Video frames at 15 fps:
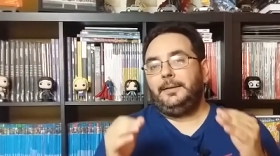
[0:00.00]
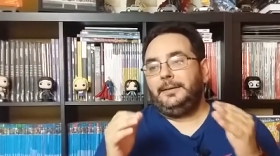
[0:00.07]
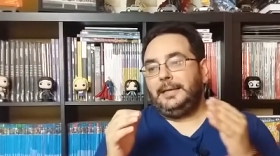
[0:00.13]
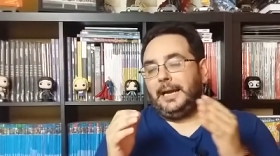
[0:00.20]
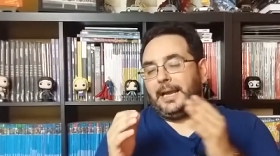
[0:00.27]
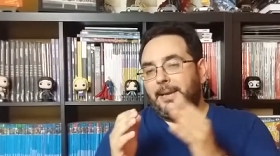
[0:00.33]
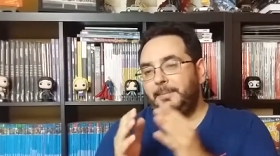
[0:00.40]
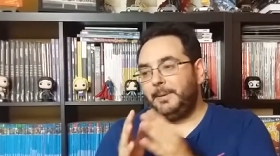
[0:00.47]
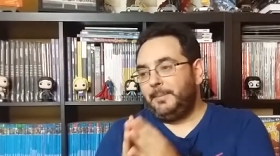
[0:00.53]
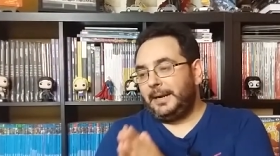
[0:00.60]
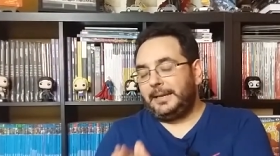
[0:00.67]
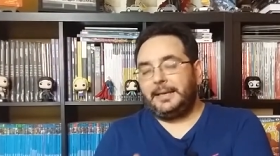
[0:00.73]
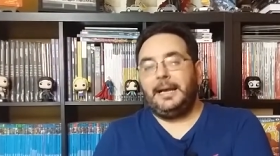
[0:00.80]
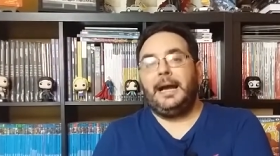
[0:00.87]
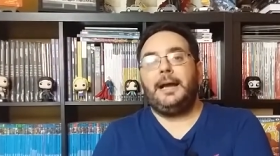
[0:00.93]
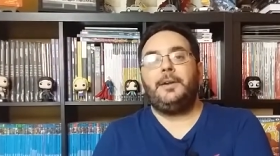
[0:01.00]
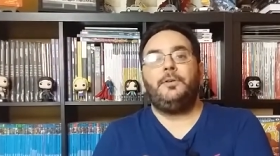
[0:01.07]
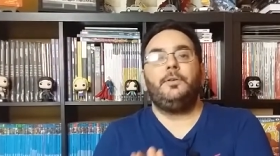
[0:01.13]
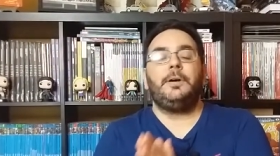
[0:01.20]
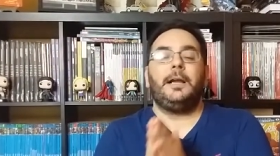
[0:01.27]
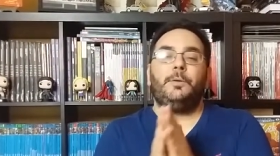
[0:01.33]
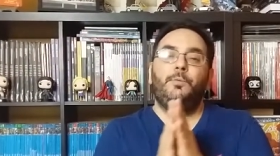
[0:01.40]
las que me
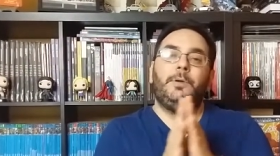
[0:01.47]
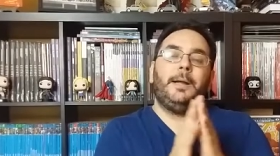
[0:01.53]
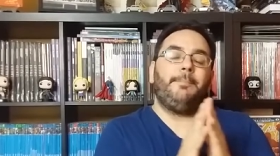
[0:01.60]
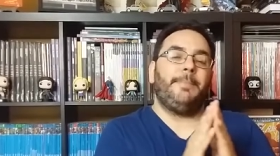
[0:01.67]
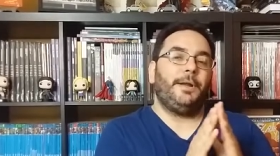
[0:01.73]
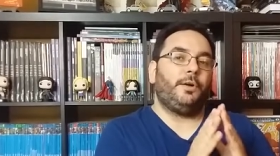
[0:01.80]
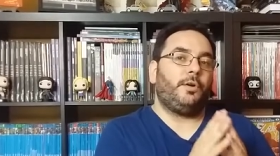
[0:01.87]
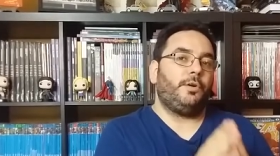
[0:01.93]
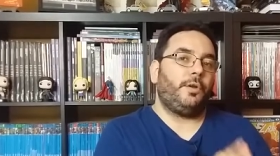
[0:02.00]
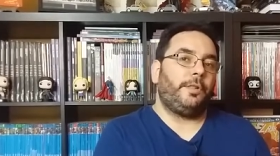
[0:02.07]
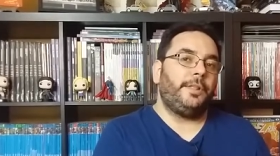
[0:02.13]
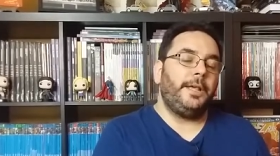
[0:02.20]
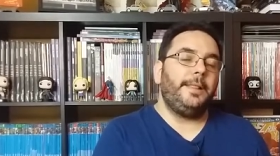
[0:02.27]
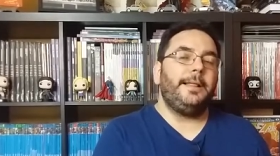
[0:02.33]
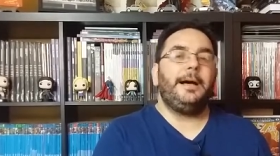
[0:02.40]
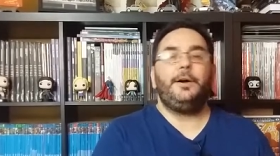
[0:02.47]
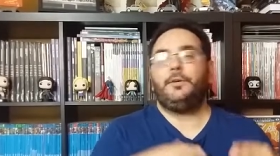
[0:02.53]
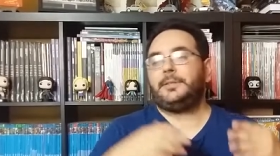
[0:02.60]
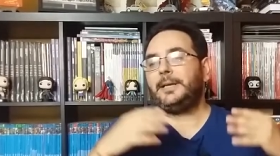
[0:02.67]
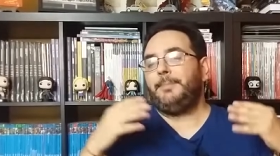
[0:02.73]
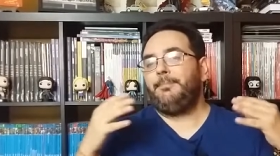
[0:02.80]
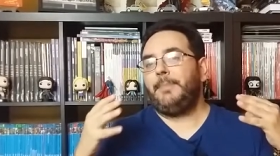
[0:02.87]
marcaron, algunas menos conocidas,
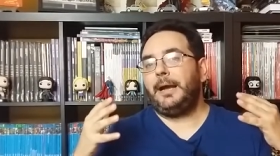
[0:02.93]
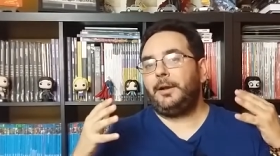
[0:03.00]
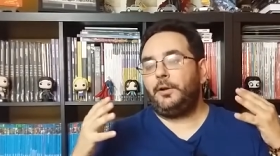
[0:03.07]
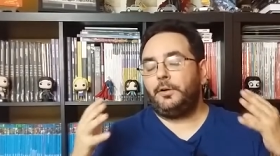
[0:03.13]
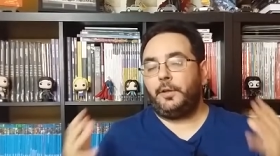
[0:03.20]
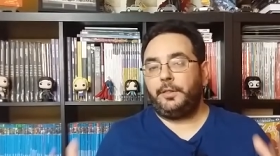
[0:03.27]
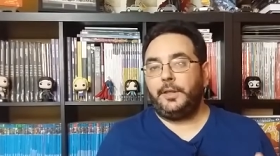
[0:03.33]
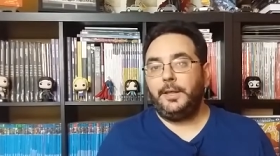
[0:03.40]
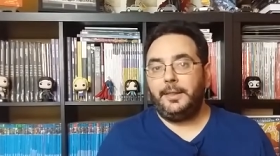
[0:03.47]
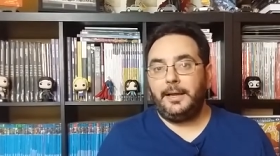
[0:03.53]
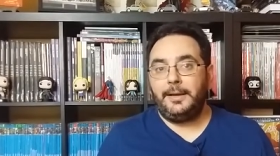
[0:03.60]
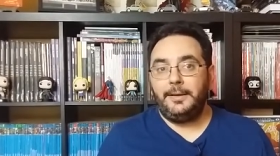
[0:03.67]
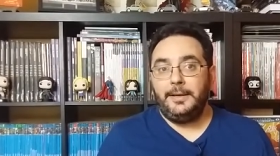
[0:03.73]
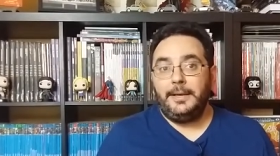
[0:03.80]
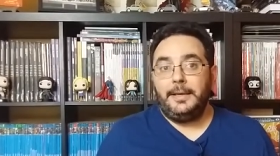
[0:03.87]
otras más conocidas.